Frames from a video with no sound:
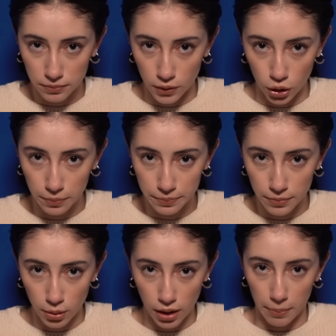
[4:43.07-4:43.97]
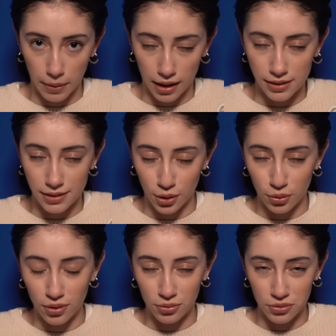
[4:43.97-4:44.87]
¿no? Porque me
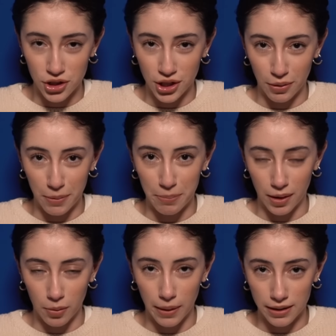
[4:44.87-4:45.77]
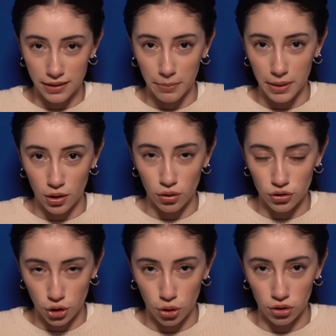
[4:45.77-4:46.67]
restiro un chingo el pelo para hacerme los
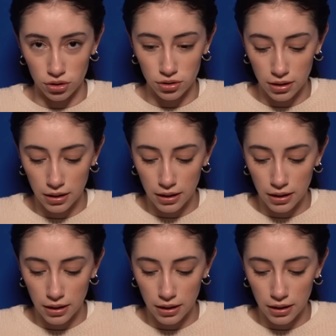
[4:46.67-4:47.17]
chongos.